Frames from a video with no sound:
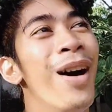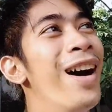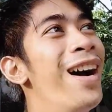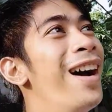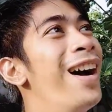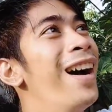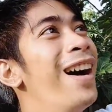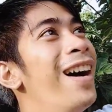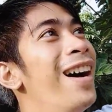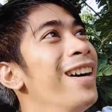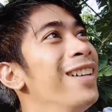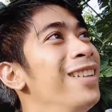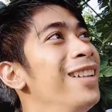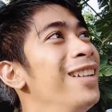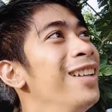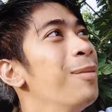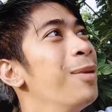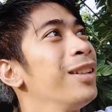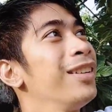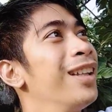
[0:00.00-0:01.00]
Baka di
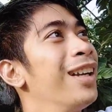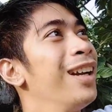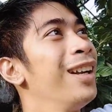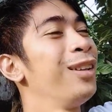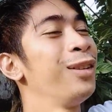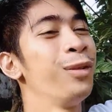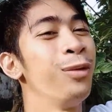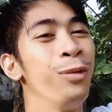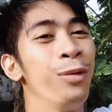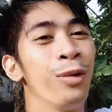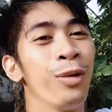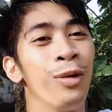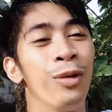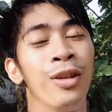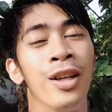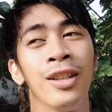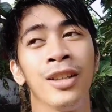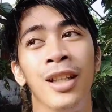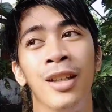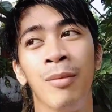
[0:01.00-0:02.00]
na magtagal itong
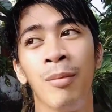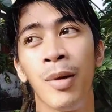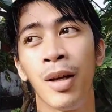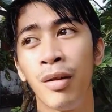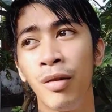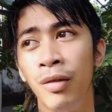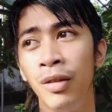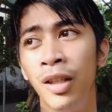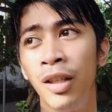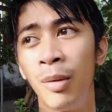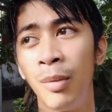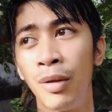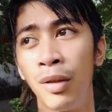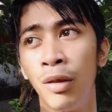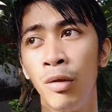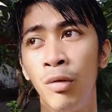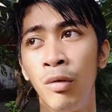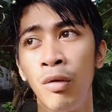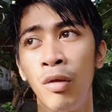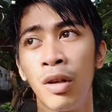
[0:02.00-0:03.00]
gawin natin. Pero hindi naman
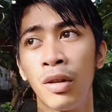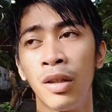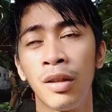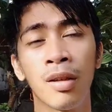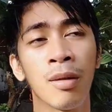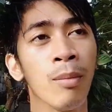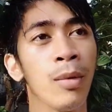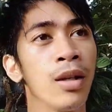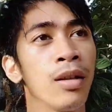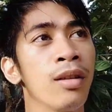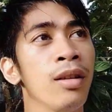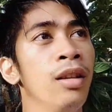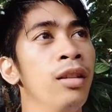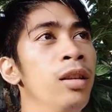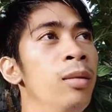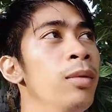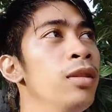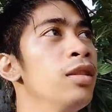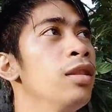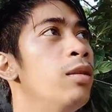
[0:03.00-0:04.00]
siguro kasi isang beses lang
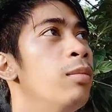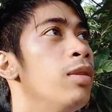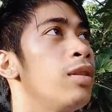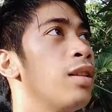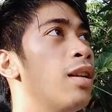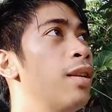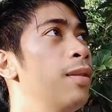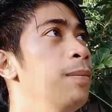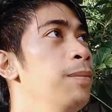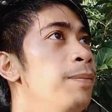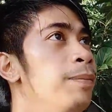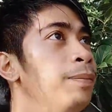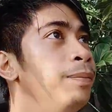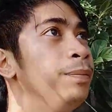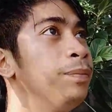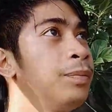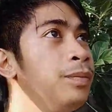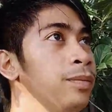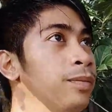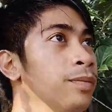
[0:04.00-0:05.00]
naman siya nabasa. Okay.